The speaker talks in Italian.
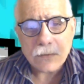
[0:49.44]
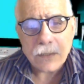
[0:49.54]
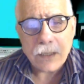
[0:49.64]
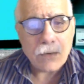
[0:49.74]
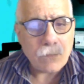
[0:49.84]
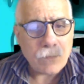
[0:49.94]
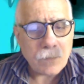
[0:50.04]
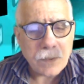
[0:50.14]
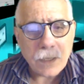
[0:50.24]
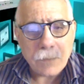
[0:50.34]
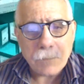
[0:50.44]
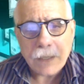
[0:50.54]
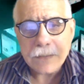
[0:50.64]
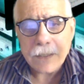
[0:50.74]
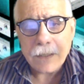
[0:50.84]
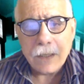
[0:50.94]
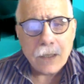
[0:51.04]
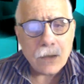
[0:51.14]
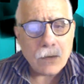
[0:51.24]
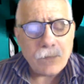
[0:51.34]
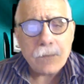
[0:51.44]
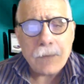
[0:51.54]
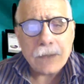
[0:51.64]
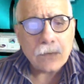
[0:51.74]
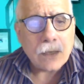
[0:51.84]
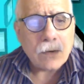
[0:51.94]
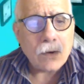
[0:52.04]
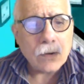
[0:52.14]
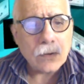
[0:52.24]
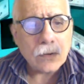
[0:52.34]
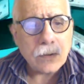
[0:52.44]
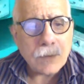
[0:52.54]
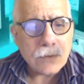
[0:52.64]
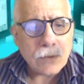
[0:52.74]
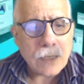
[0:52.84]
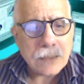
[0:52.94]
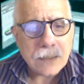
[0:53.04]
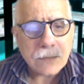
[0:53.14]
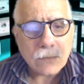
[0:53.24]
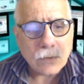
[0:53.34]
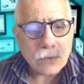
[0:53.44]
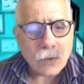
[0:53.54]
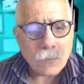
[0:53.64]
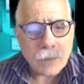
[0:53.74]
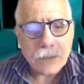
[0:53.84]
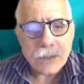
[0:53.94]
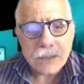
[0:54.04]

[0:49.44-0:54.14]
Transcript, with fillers: sostegno a famiglie e imprese, confermato l'accordo di maggioranza sullo stop ai